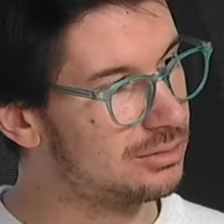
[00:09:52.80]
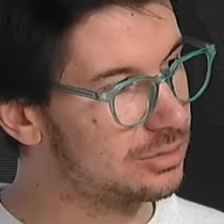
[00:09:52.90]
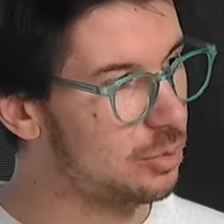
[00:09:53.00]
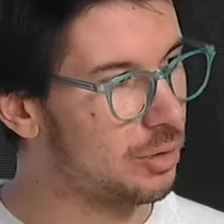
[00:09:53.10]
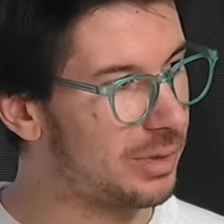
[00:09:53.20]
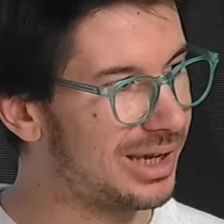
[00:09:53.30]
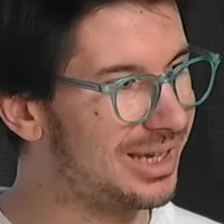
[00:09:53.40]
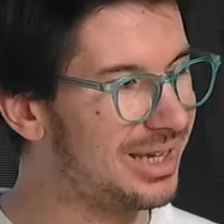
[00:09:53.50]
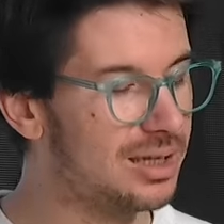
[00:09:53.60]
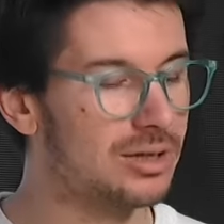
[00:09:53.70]
ce qu'on peut
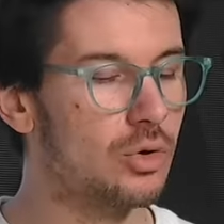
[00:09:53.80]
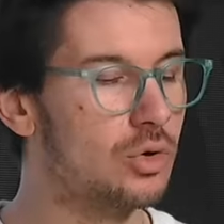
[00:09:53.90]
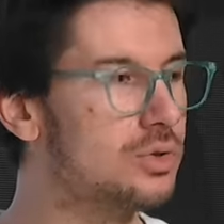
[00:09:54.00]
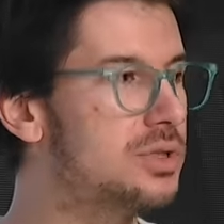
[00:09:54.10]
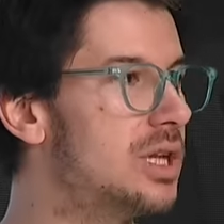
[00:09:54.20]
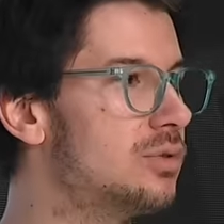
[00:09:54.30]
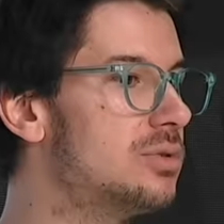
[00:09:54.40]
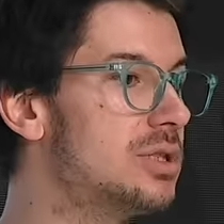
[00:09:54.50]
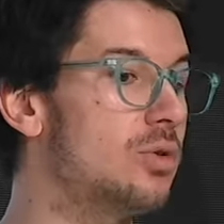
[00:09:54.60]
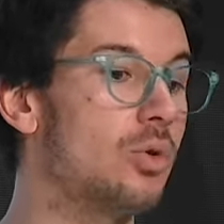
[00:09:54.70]
remarquer, au quotidien, tu
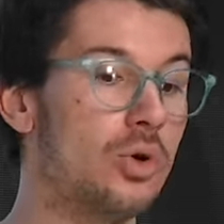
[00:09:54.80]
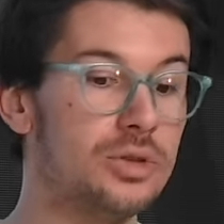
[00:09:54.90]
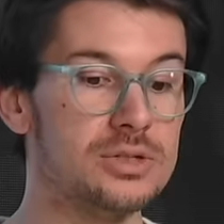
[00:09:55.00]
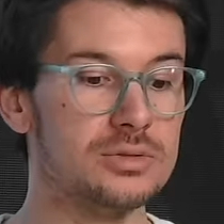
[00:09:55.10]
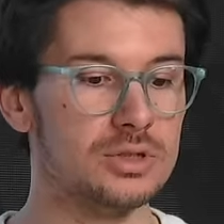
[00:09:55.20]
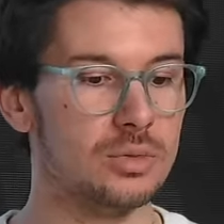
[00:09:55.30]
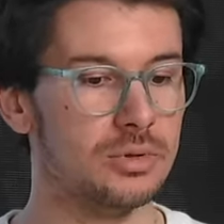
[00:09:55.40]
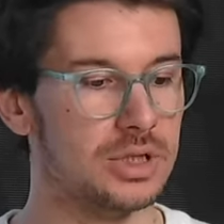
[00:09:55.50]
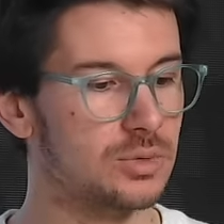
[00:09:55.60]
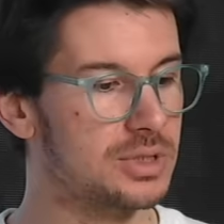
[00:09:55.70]
disais, on connaît son
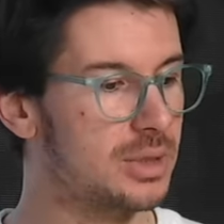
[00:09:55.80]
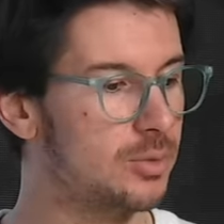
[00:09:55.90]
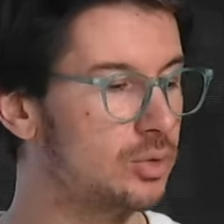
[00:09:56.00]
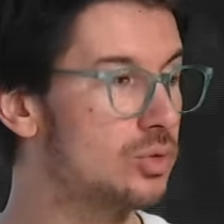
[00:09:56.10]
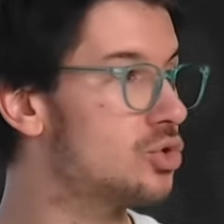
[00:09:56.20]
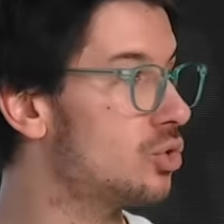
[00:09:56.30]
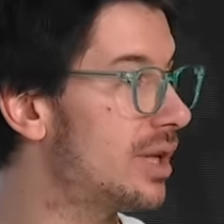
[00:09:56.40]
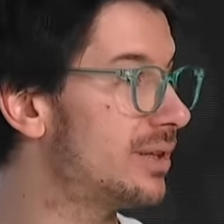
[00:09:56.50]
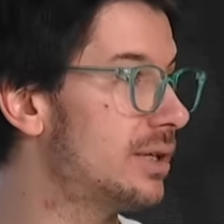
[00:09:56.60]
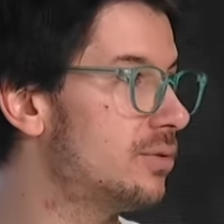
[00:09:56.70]
instrumentation et sa moto. Sur
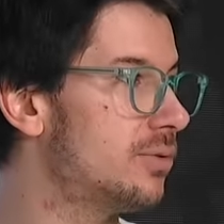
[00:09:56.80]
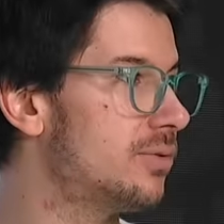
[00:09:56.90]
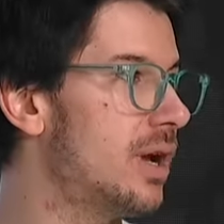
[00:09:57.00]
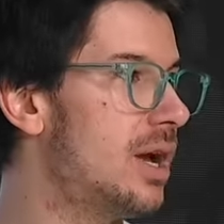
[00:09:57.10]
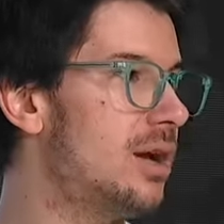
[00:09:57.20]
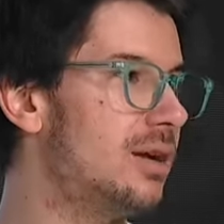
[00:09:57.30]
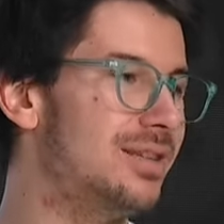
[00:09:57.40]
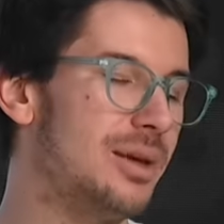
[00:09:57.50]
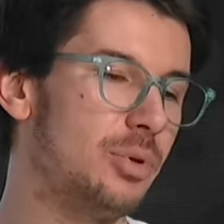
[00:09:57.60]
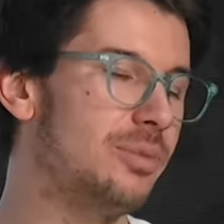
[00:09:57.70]
la Triumph,
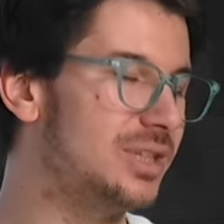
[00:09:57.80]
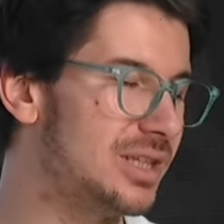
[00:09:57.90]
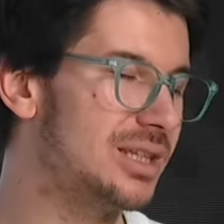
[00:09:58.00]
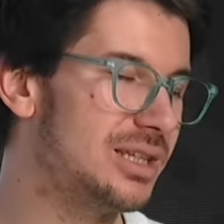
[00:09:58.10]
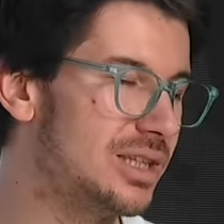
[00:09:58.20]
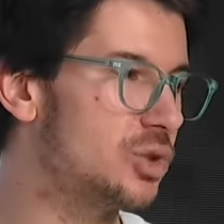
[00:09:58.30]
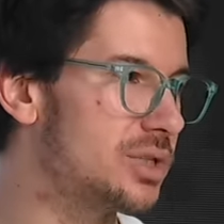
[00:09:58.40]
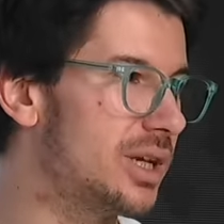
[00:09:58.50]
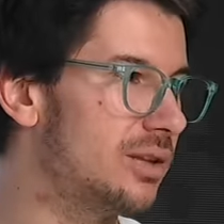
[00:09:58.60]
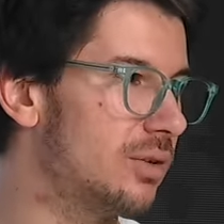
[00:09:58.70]
il y a même il y a des
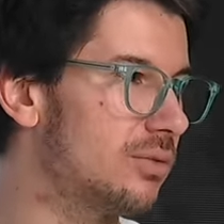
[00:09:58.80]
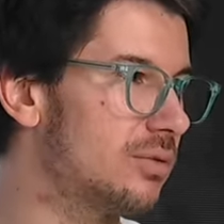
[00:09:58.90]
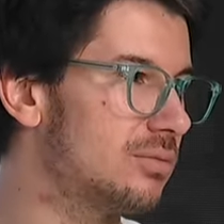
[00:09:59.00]
choses irritantes.